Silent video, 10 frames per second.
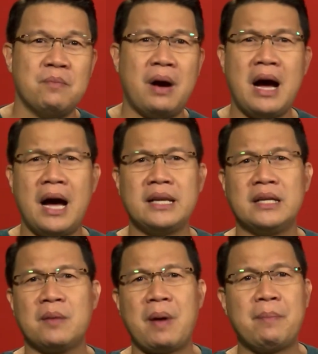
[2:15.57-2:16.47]
Maaring
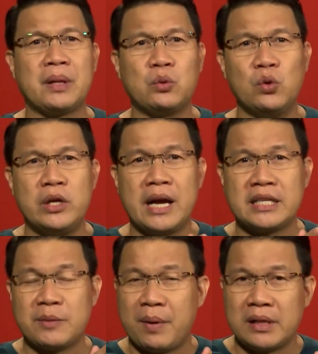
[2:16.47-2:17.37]
nagpapatuloy nga
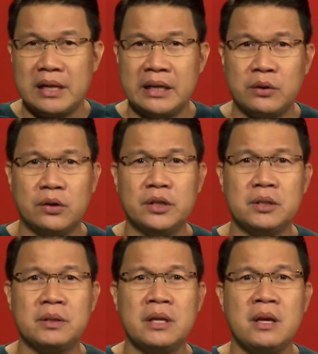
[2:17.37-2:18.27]
sa
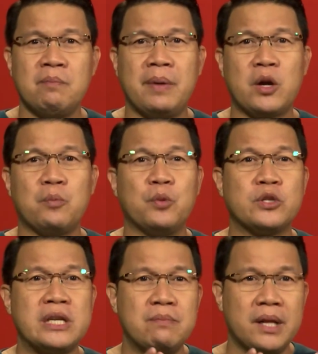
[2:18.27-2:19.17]
paglilingkod, pero
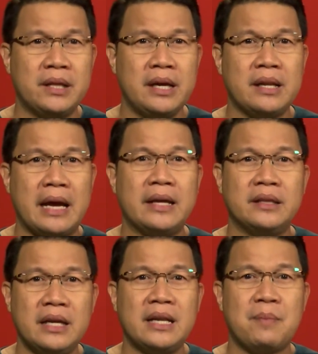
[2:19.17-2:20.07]
posible din na
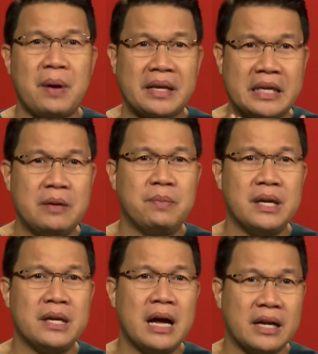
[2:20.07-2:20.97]
hindi na
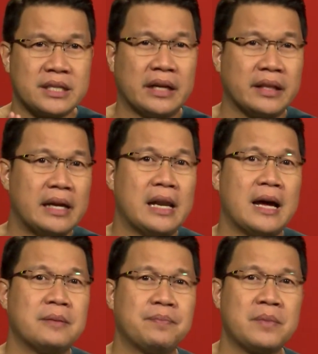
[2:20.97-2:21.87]
pag-ibig ang siyang
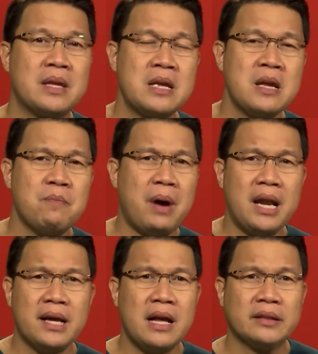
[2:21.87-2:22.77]
dahilan.
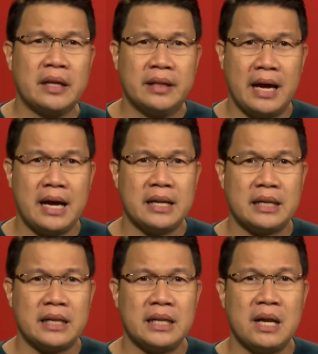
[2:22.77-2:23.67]
Mahalagang
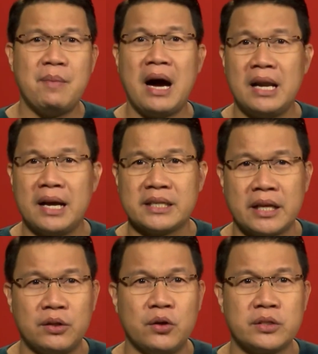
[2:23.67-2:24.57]
tandaan na mahalaga sa
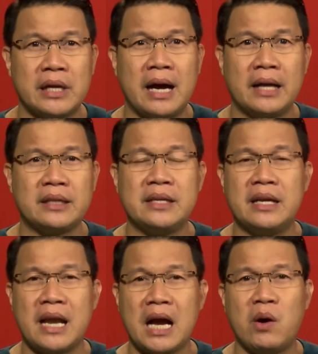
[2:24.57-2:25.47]
Diyos ang ating
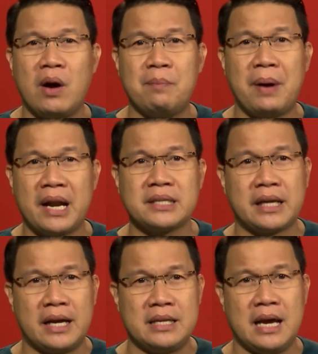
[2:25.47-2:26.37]
ginagawa para sa
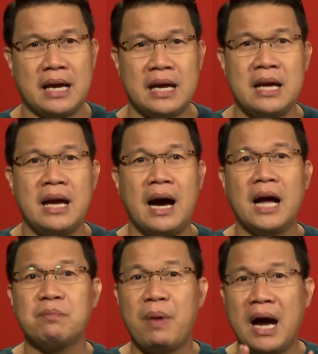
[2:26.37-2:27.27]
Kanya
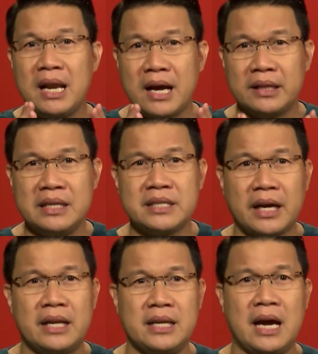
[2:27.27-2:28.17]
at mahalaga din sa
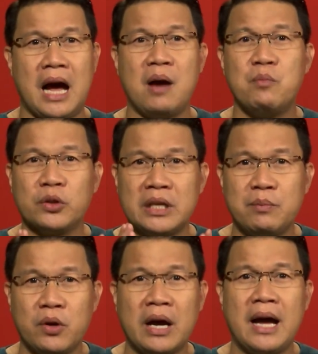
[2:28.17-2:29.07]
Kanya ang
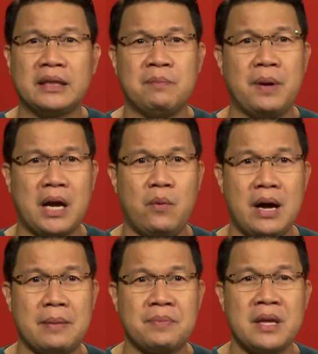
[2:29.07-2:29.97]
motibo ng ating
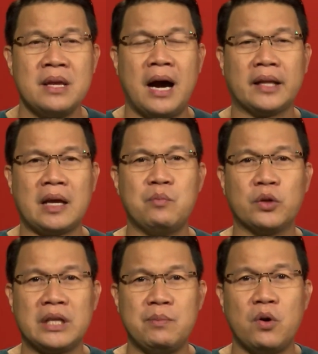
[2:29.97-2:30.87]
paggawa at ang
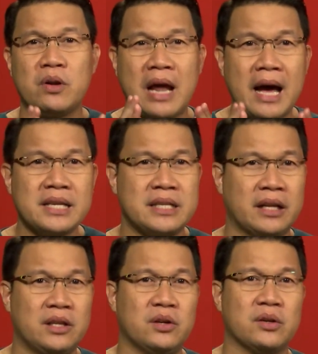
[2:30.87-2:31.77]
motibong nais ng
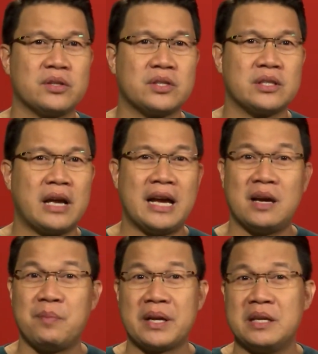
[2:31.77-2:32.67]
Diyos ay
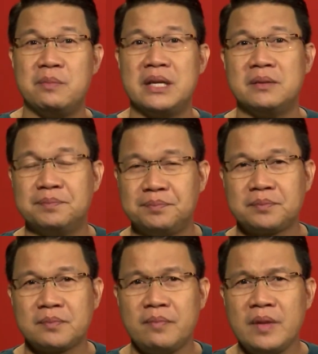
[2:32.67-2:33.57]
ang pag-ibig.
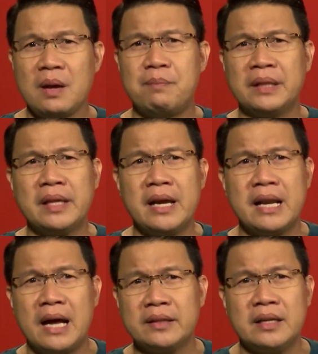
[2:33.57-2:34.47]
Bantayan
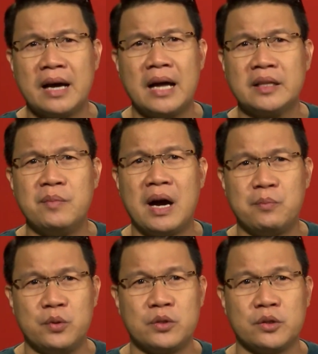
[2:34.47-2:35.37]
natin ang ating mga
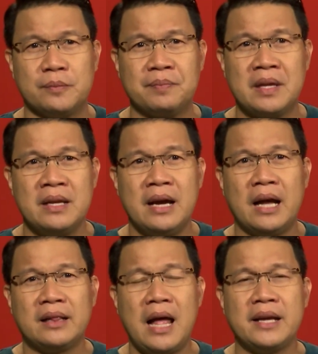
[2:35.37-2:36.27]
puso
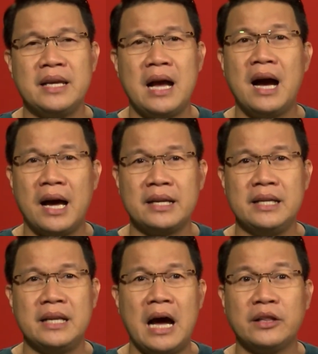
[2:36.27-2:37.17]
at laging
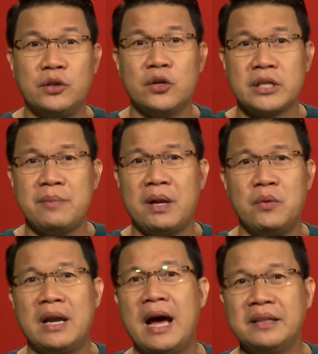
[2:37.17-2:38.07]
hangarin na ang Diyos ay
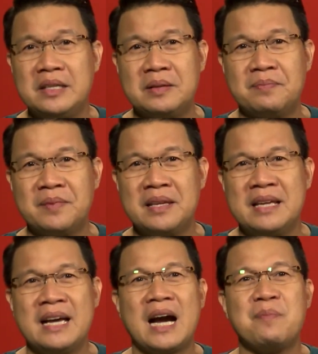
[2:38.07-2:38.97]
maluwalhati.
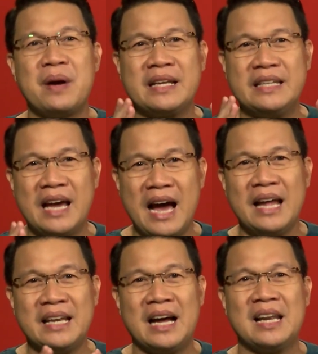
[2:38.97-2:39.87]
Kapag
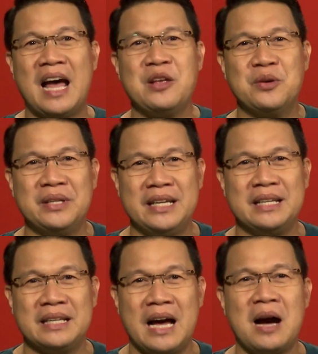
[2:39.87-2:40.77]
yan ang
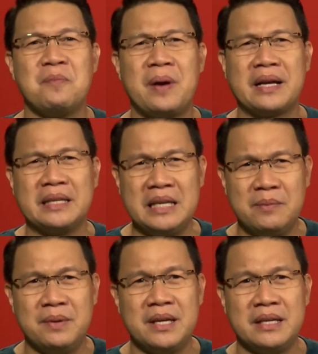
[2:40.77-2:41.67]
layunin, ang
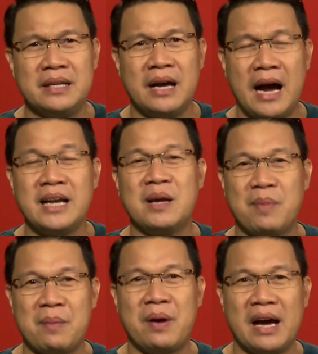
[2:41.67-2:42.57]
pag-ibig ay
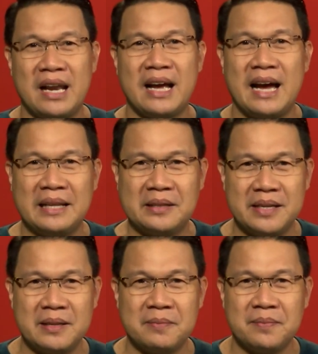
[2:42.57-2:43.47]
napapangalagaan
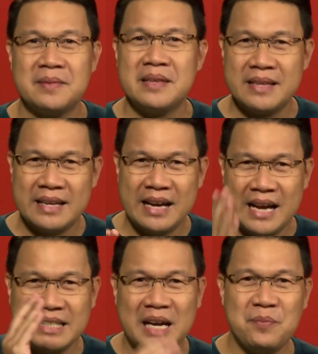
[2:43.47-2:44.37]
din.
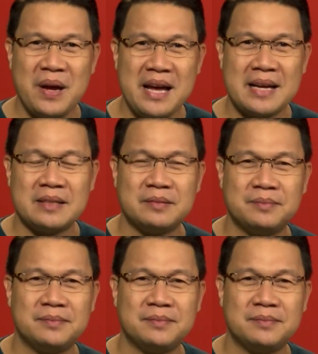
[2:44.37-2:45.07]
Asa ka pa!